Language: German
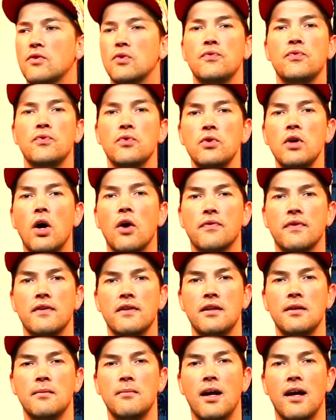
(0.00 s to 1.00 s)
äh, zu früh aus
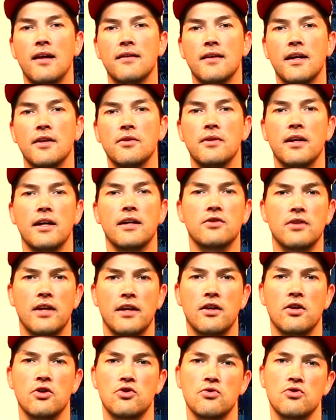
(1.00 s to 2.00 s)
Versehen im Laden seid und er
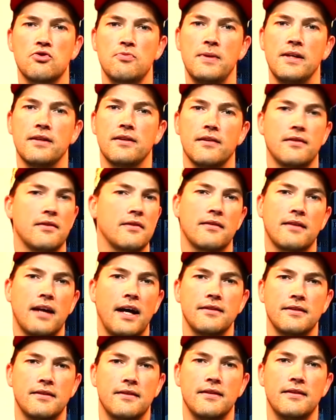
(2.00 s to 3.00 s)
der dann schon spielt. Das ist
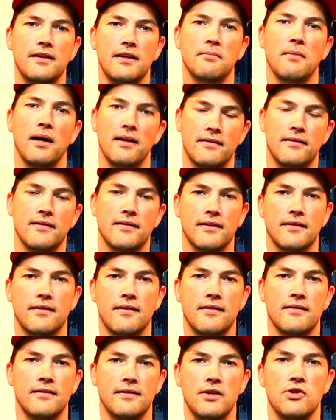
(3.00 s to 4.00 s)
keine CD, meistens ist
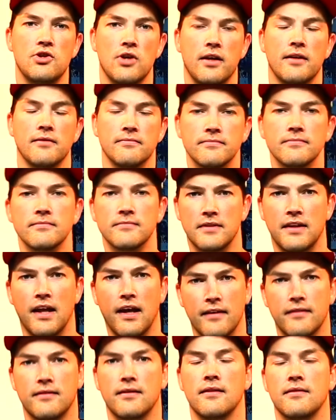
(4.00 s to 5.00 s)
es ein DJ.
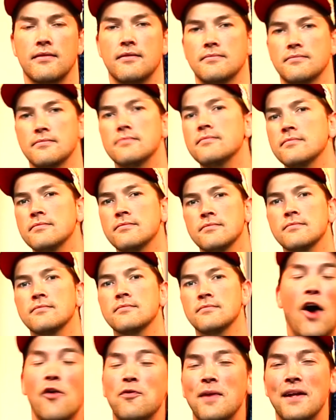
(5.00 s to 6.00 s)
Der ist das.
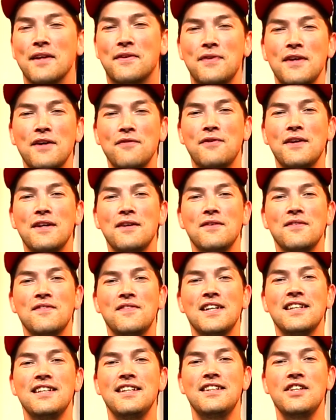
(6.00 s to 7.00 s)
Auf Platz 4 finden
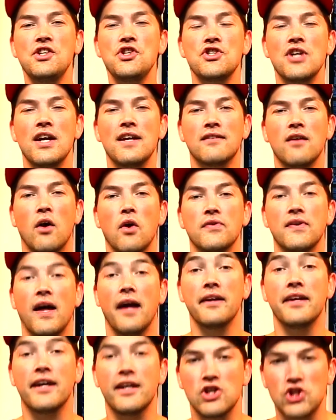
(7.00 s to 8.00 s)
wir die DJs aus
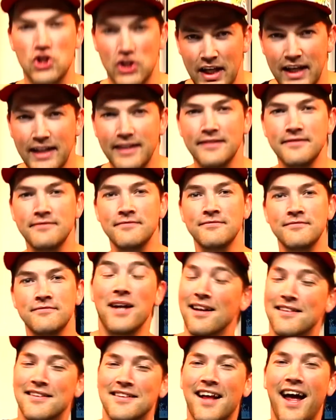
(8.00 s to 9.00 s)
anderen Städten.
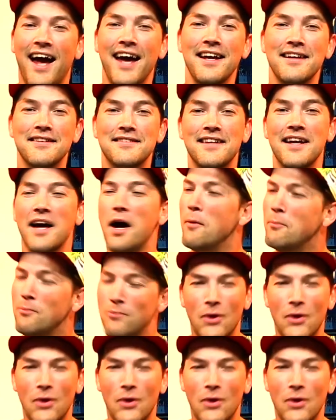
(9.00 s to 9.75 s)
Platz 3 ist der